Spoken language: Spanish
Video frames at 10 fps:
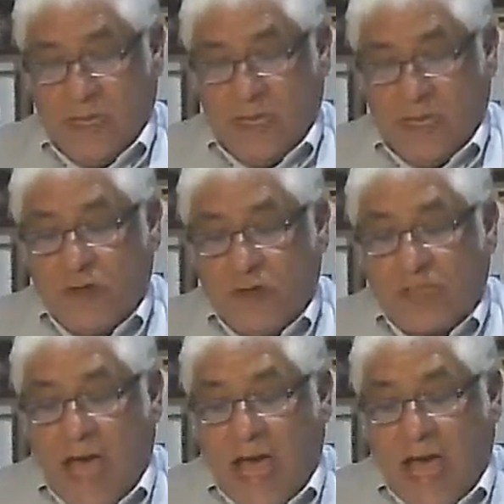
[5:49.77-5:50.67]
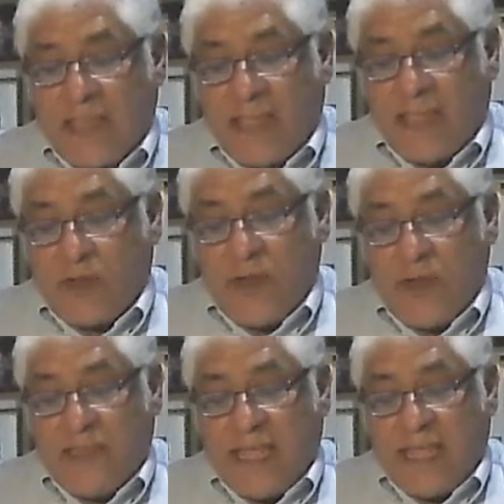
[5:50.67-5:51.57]
y nos ha dado
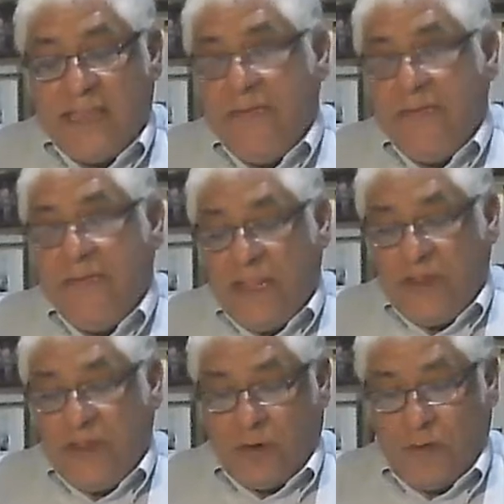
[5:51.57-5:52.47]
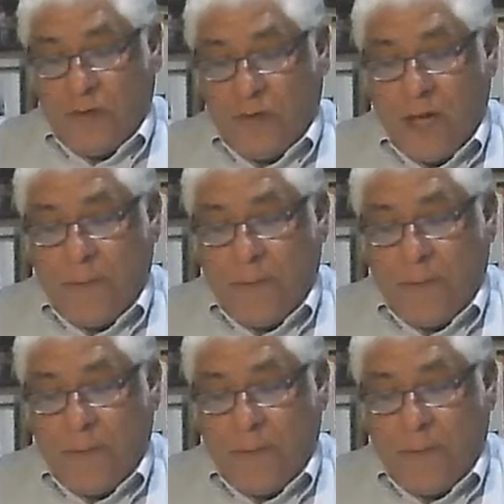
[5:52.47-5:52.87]
entendimiento